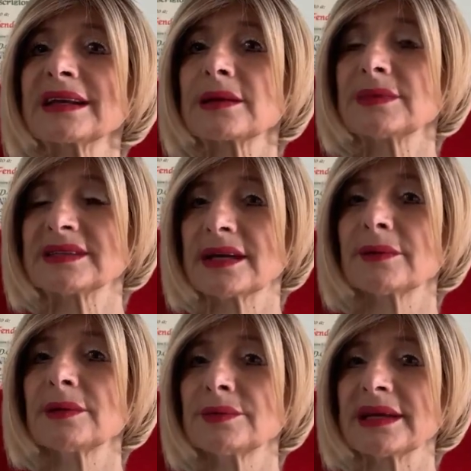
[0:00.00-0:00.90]

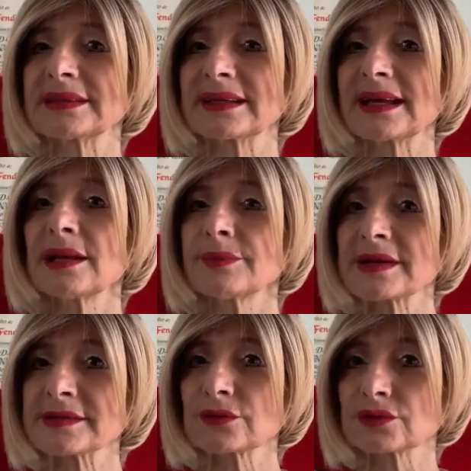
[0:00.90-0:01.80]
irrimediabilmente che le
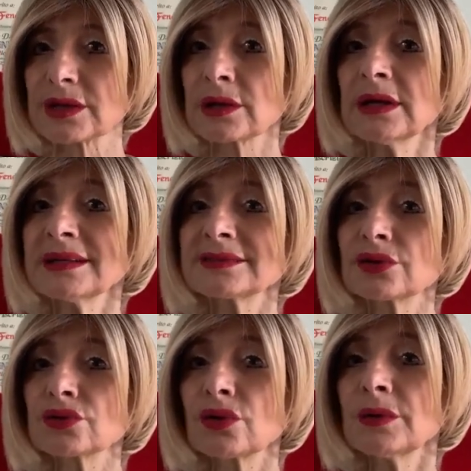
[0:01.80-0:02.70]
persone
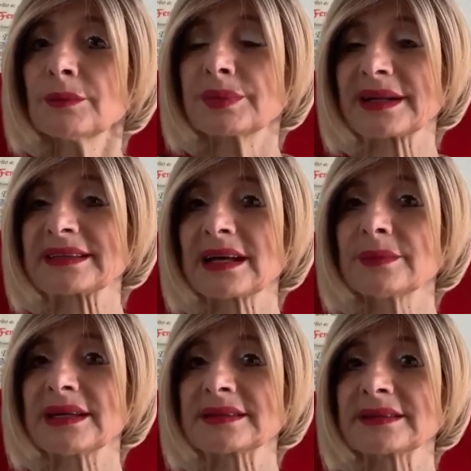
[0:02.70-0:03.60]
sono
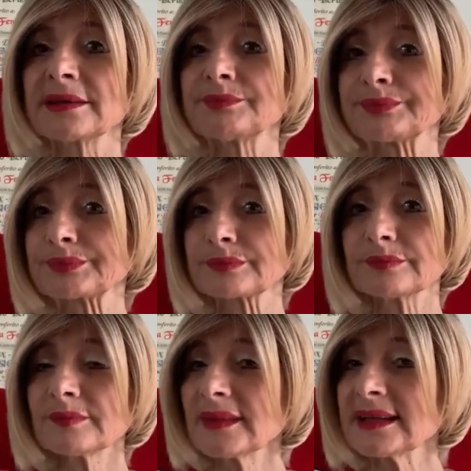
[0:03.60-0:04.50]
praticamente
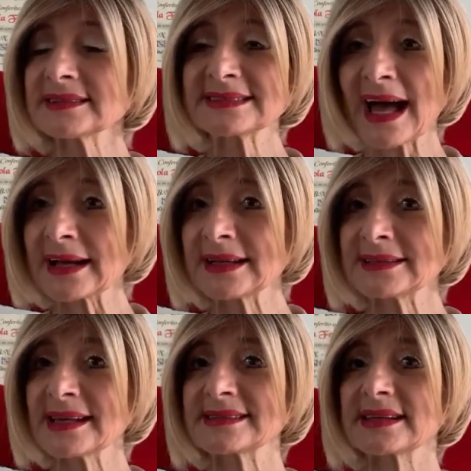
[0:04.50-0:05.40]
stanche
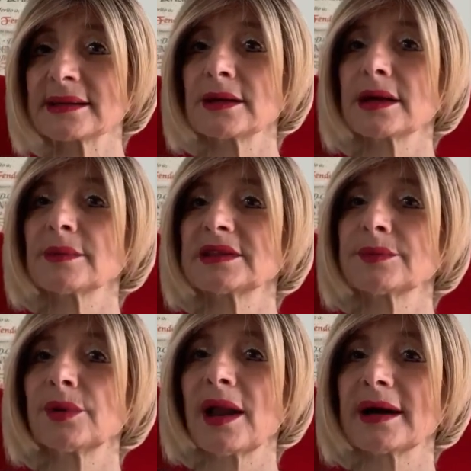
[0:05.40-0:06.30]
di essere
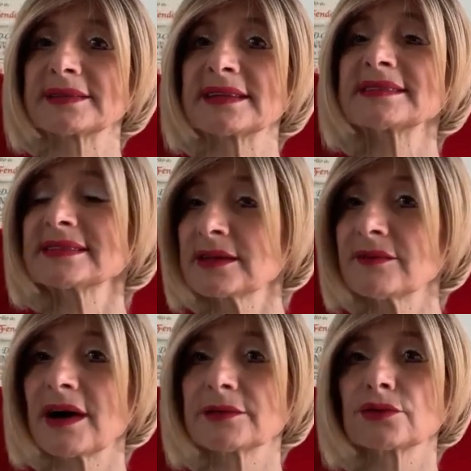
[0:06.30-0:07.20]
manipolate, se ne
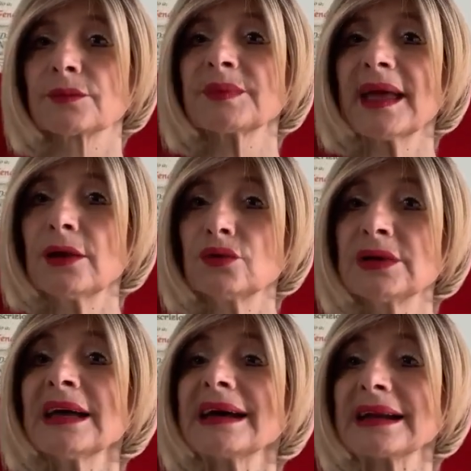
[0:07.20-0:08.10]
vanno e
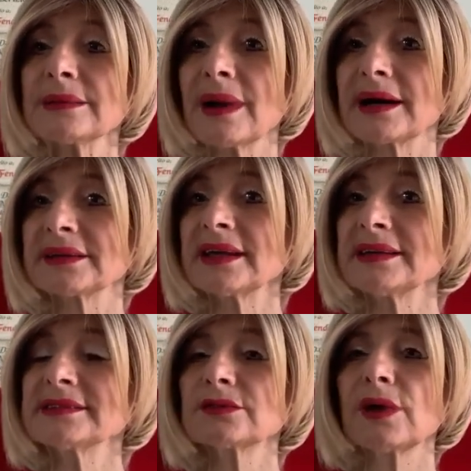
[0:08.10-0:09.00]
lui rimane
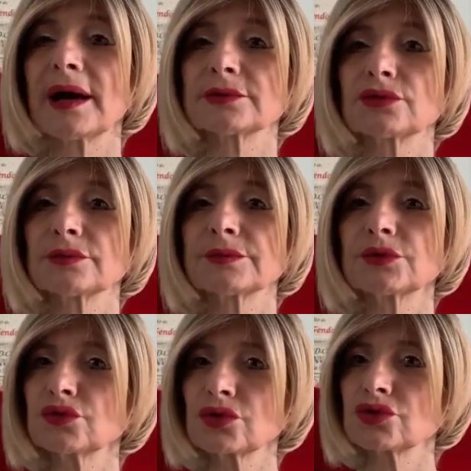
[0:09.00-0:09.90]
isolato.
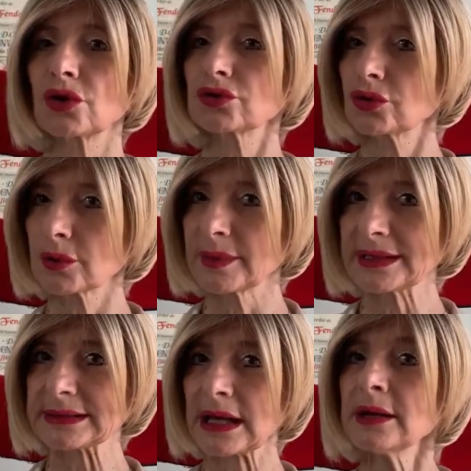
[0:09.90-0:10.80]
Tutto ciò lo
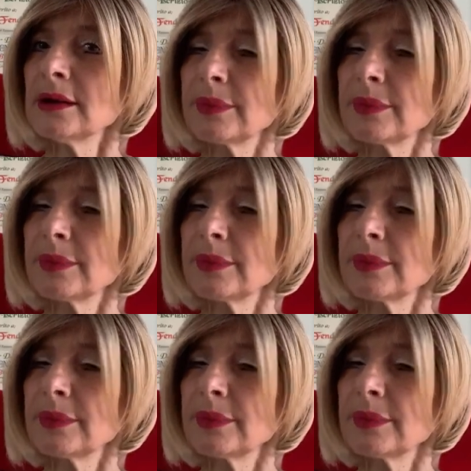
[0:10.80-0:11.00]
tormenta